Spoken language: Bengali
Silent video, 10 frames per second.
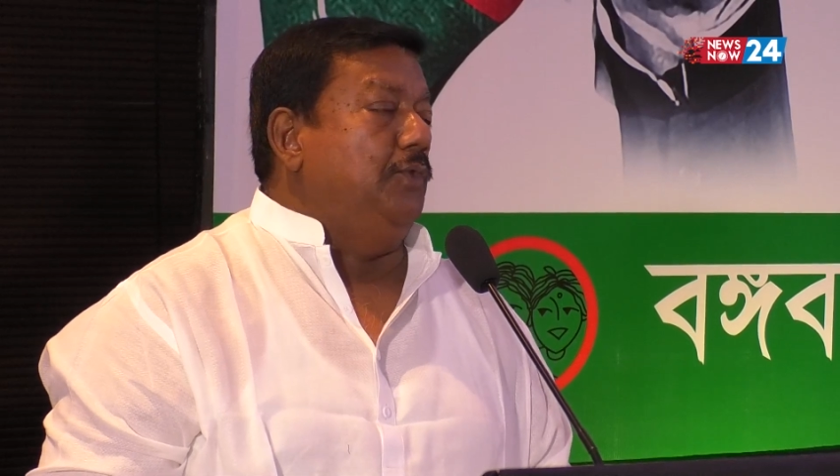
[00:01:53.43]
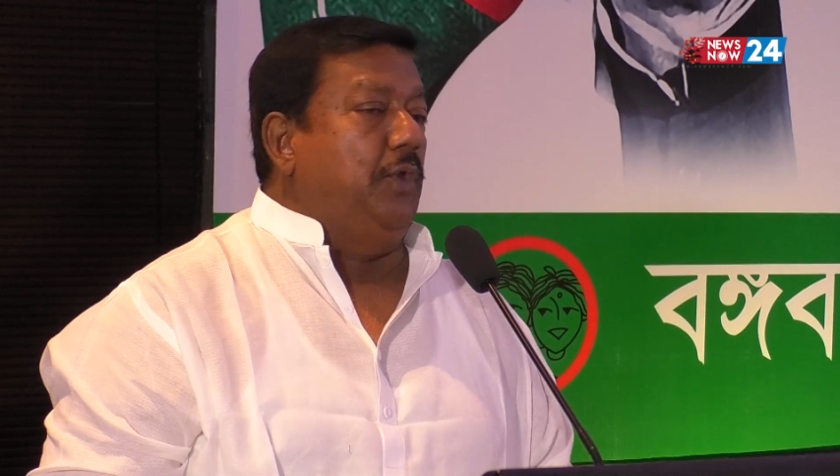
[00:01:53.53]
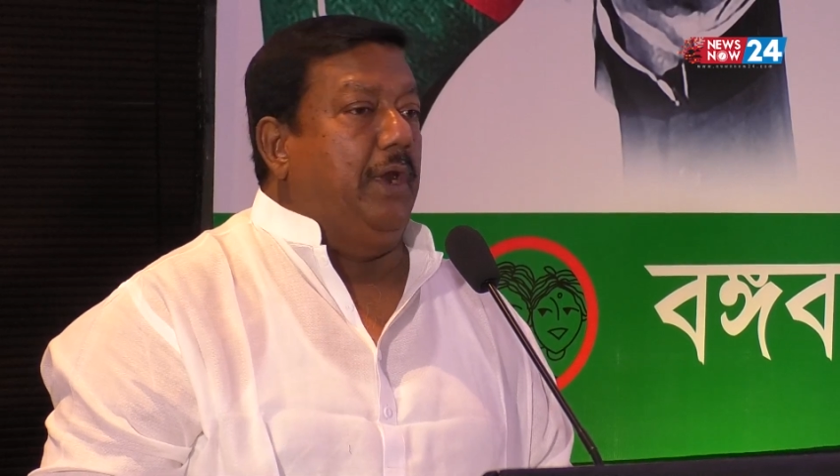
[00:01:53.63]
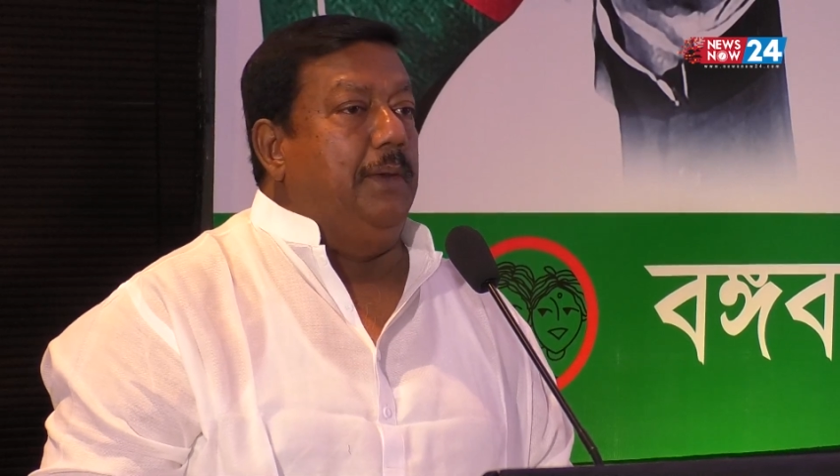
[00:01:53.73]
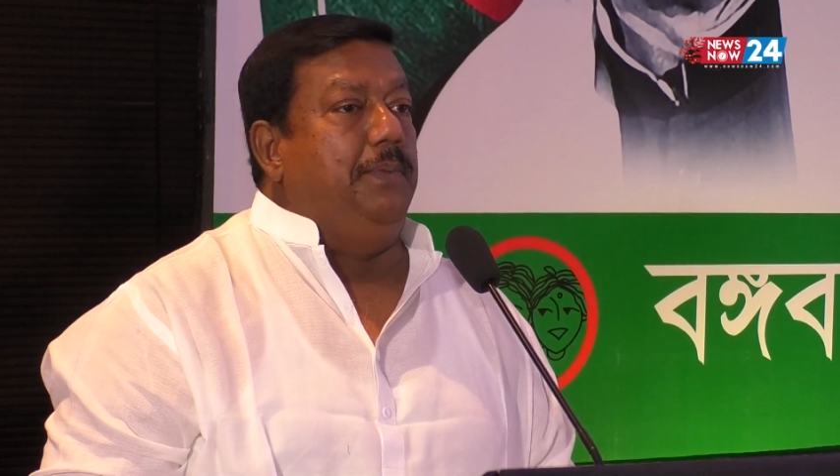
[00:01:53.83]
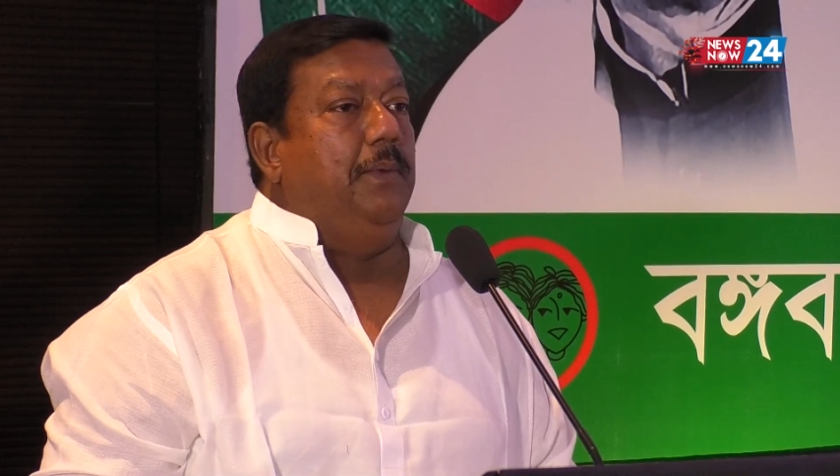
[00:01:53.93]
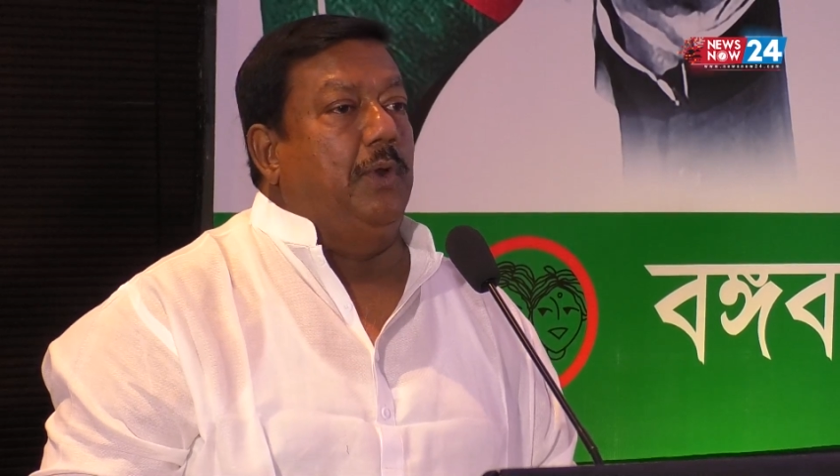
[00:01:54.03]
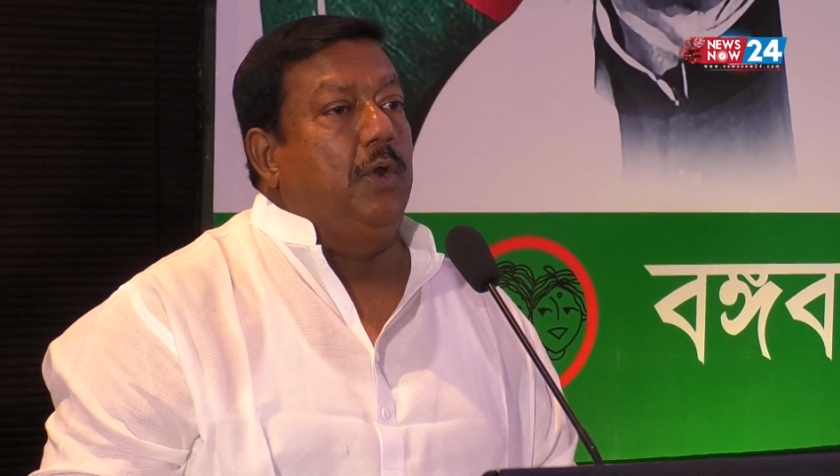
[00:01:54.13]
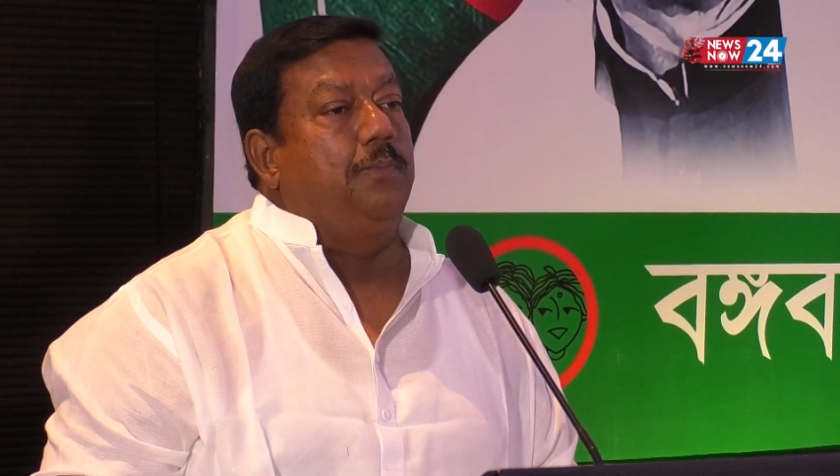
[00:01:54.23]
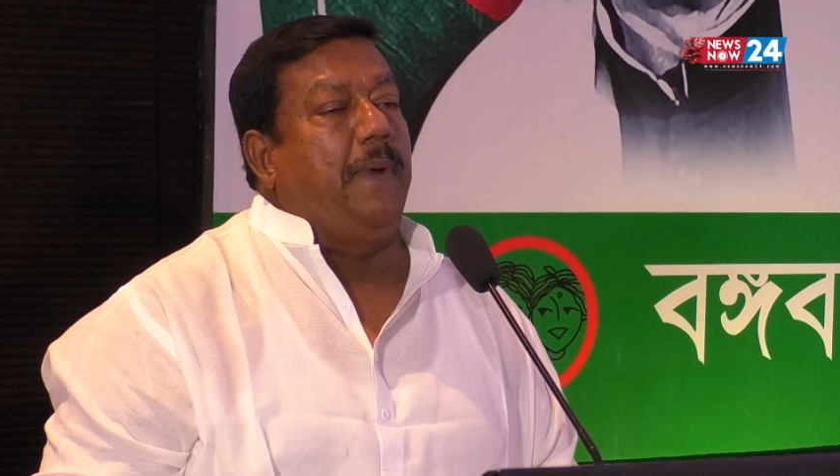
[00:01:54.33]
বন্দরের
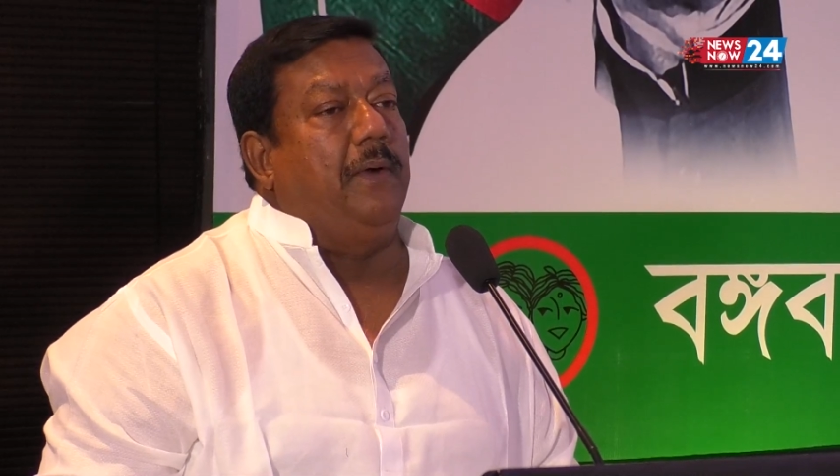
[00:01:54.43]
বিবরণ